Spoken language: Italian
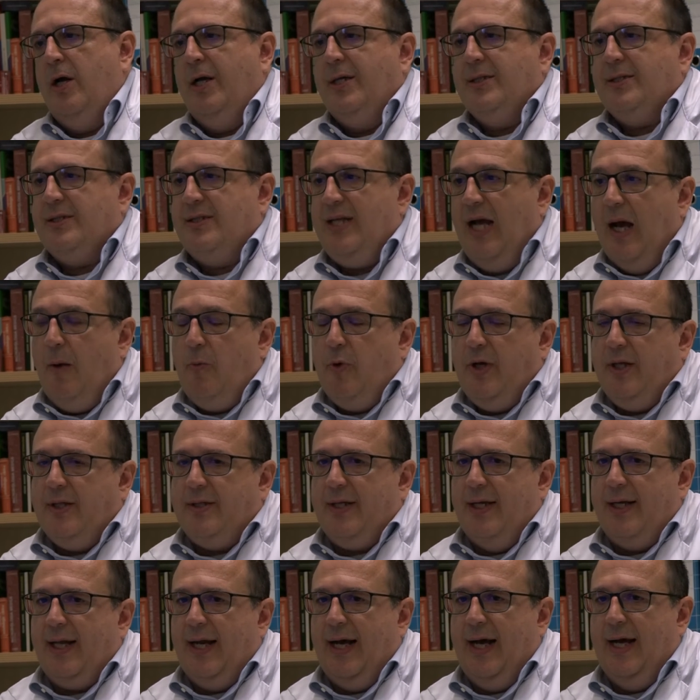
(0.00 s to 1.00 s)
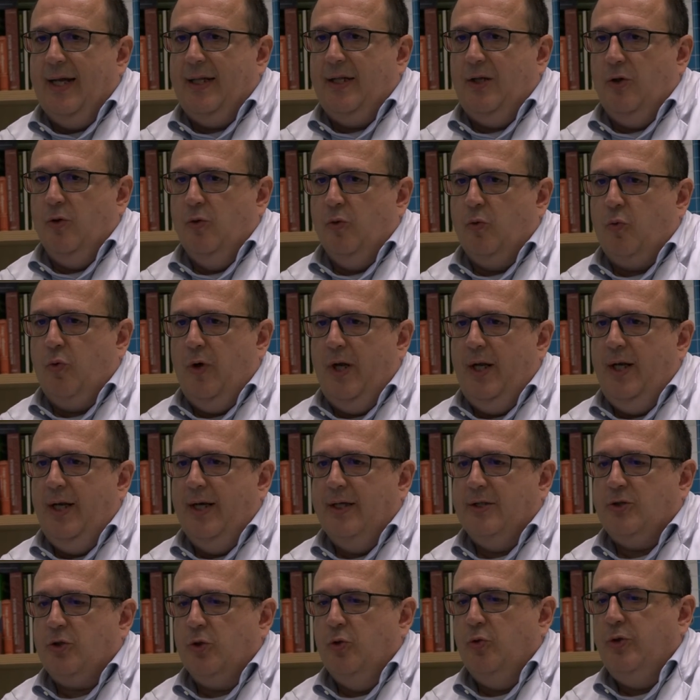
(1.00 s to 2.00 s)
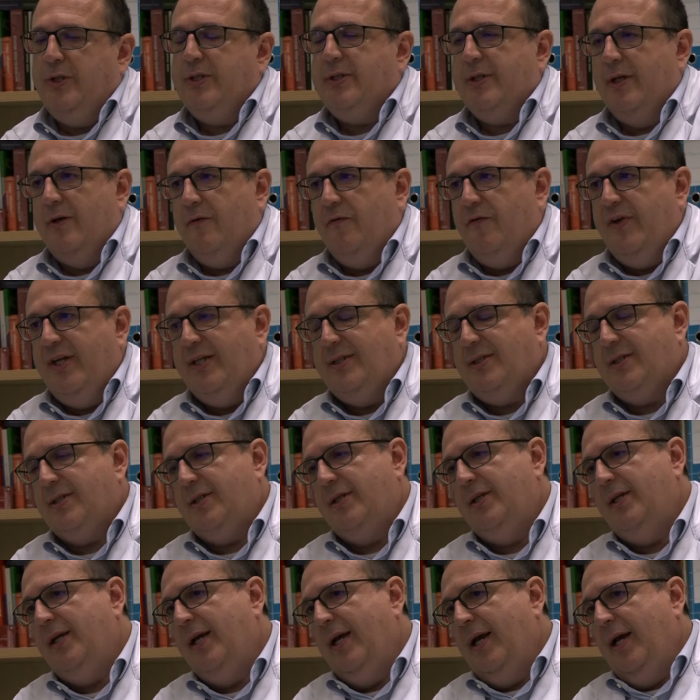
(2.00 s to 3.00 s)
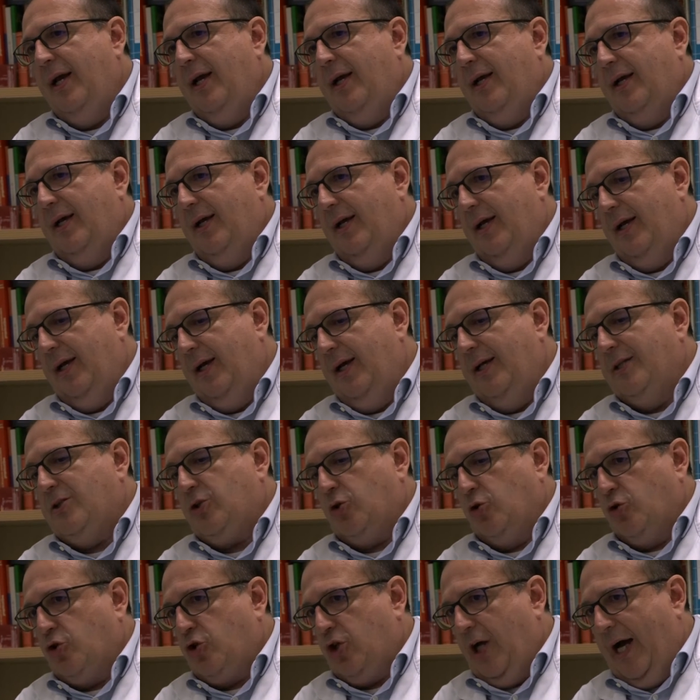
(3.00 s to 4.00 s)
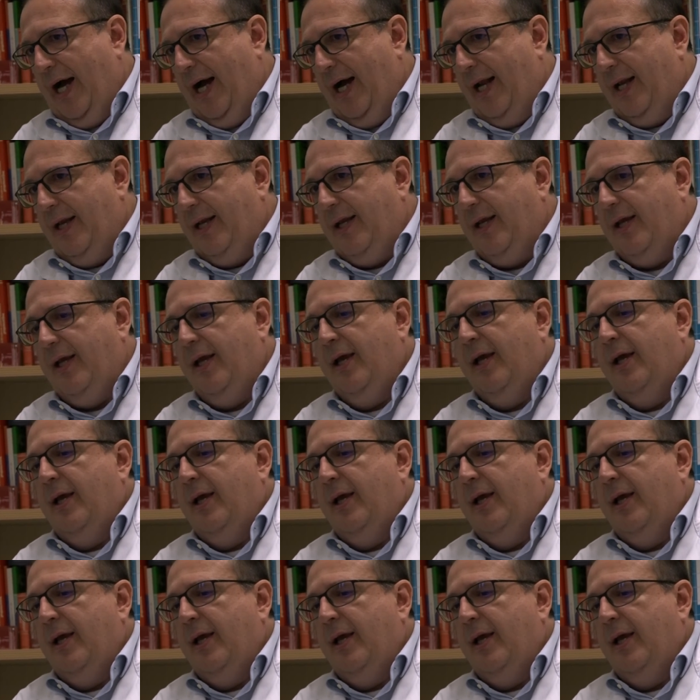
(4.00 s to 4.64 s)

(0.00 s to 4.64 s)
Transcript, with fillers: siamo integrati con quelli che sono i servizi eh, sociali